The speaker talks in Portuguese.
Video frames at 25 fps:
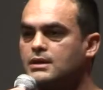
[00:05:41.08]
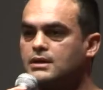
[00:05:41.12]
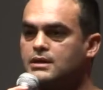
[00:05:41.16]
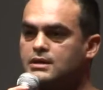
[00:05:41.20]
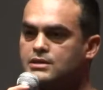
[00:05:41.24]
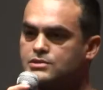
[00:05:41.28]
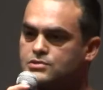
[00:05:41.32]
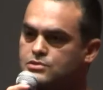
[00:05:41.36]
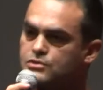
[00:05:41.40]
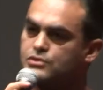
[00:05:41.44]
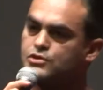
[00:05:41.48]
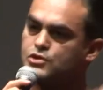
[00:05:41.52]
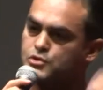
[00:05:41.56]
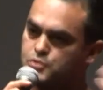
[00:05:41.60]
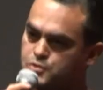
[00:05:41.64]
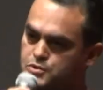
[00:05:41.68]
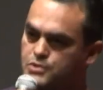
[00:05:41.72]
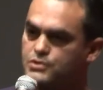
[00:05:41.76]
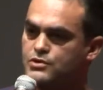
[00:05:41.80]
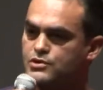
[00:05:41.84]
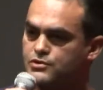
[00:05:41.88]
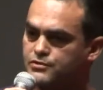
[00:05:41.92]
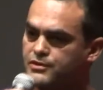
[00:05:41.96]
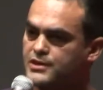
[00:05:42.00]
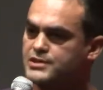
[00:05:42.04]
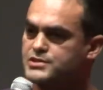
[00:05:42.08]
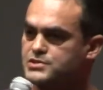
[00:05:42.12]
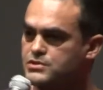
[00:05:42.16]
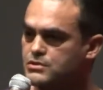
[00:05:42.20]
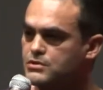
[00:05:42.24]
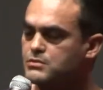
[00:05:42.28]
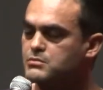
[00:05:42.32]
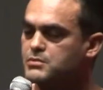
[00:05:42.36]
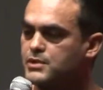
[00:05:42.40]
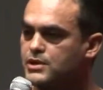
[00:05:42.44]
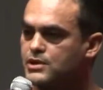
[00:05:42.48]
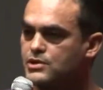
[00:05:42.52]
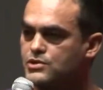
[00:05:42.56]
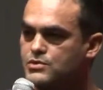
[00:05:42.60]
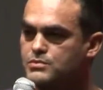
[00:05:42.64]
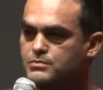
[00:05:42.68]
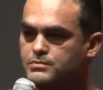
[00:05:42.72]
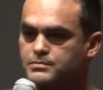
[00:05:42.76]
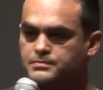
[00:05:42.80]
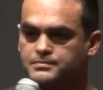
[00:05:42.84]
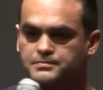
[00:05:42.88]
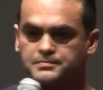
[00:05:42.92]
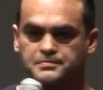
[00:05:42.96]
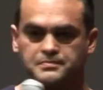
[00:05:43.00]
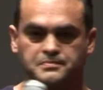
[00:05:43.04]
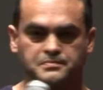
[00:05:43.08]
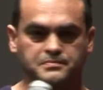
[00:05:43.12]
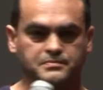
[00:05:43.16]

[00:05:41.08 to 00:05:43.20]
que as outras pessoas façam o mesmo.